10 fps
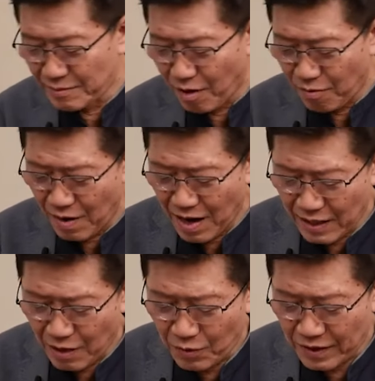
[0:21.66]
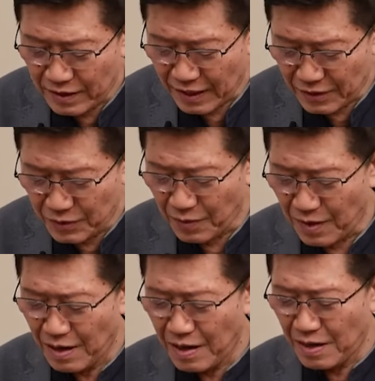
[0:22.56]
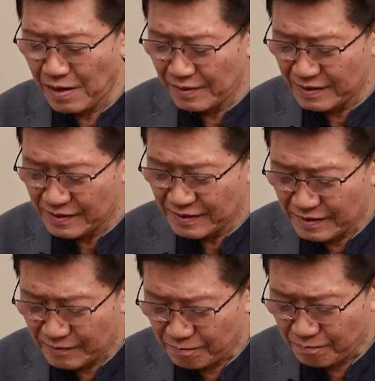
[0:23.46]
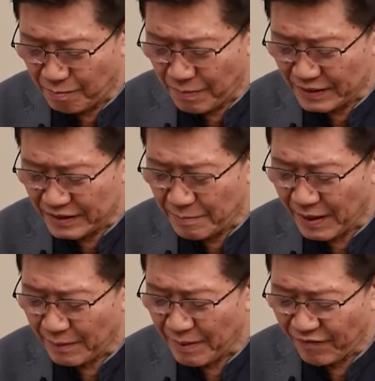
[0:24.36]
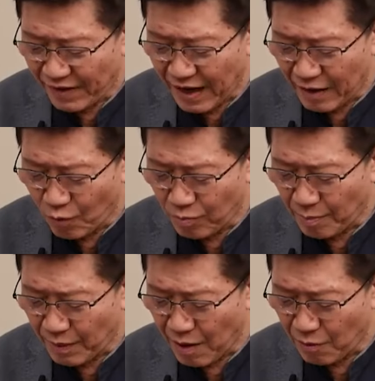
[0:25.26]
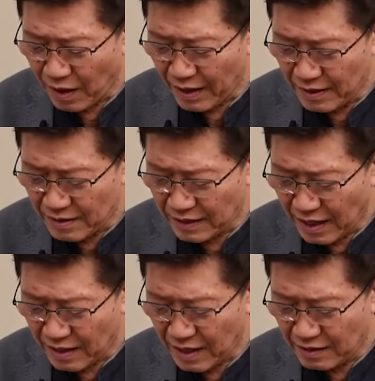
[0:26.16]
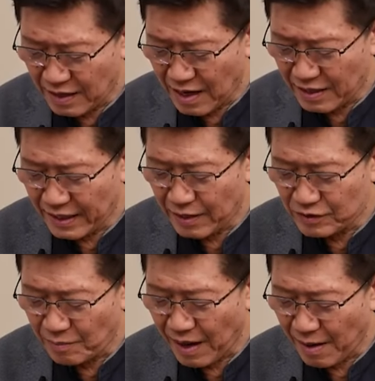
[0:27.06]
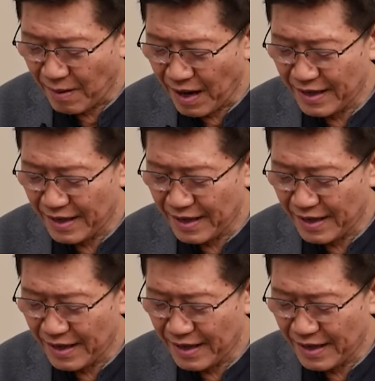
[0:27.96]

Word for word: จะบอกว่าเขาคิดอะไรอยู่ ประชาธิปัตย์ถ้าเป็นฝ่ายค้านร่วมกับก้าวไกลเลือกตั้งครั้งหน้าได้เข้าสภาไหม